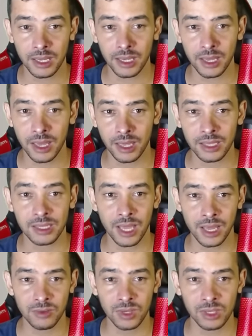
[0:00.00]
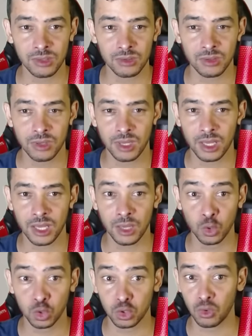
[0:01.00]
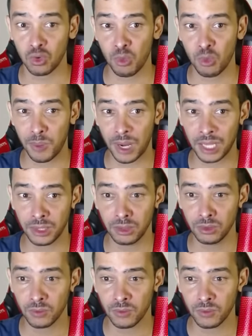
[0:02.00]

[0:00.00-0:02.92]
É sério isso? Eu sou culpado